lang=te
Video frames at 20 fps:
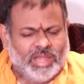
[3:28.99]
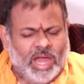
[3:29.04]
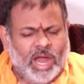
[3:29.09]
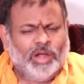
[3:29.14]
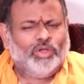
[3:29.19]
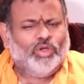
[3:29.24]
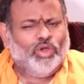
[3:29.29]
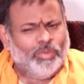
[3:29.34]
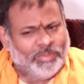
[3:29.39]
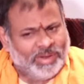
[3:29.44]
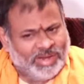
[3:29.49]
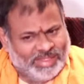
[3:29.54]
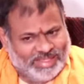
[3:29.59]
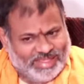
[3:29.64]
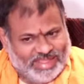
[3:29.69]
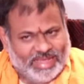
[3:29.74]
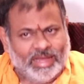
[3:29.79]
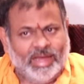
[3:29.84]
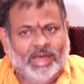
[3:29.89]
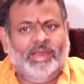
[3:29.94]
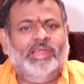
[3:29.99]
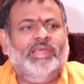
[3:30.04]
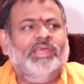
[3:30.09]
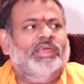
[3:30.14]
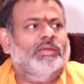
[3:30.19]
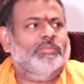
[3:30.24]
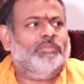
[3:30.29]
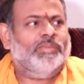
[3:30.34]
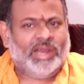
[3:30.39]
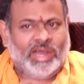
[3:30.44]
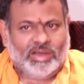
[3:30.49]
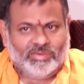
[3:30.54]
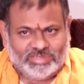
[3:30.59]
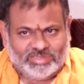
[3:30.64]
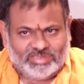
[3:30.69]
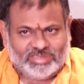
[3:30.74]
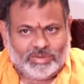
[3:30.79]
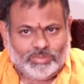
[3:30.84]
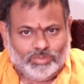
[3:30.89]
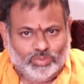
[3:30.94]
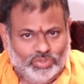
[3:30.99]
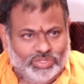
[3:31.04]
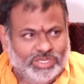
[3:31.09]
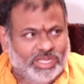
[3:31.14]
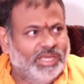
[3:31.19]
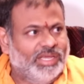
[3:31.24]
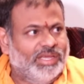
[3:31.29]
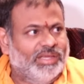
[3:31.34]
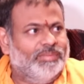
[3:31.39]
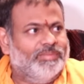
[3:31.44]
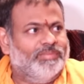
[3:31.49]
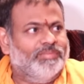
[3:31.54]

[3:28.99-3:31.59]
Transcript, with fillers: దాంట్లో మనం దిగాలి మన అవసరం ఉంది